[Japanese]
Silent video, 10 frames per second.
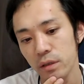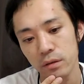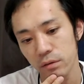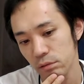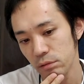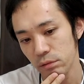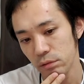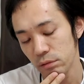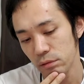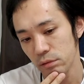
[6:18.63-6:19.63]
う
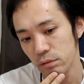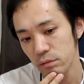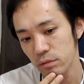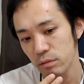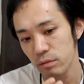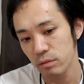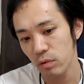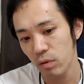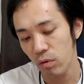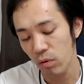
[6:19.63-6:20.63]
ん、
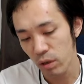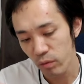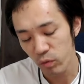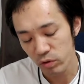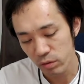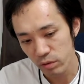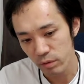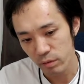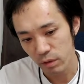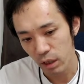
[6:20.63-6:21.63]
これをもうす
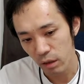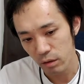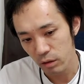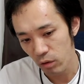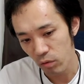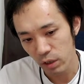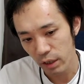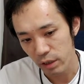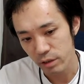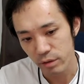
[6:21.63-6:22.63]
ぐ横展
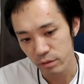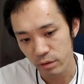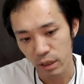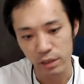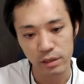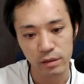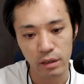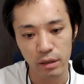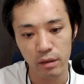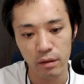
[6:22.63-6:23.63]
開していくって感じです
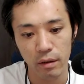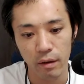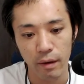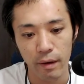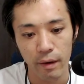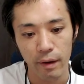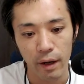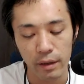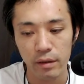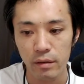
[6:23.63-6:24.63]
かね。
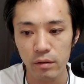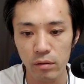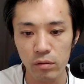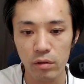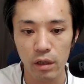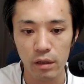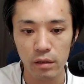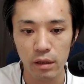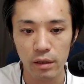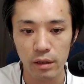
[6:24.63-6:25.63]
はい。ということで、
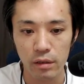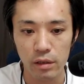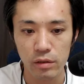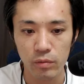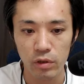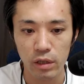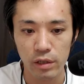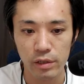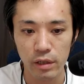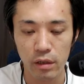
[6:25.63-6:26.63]
いただいた質問に
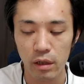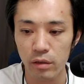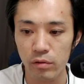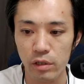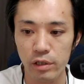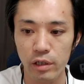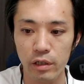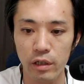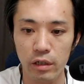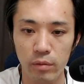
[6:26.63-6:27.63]
対して回答させてい
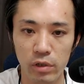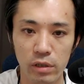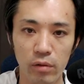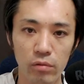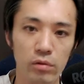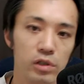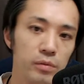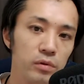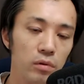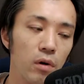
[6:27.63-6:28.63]
ただきました。本当に自
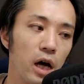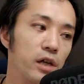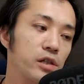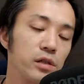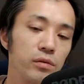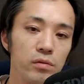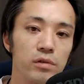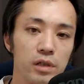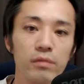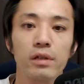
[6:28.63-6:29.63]
分の発信を
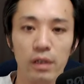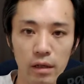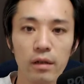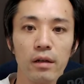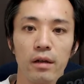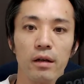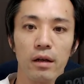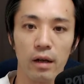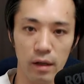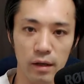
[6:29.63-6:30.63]
してください。
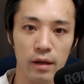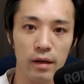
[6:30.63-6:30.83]
はい。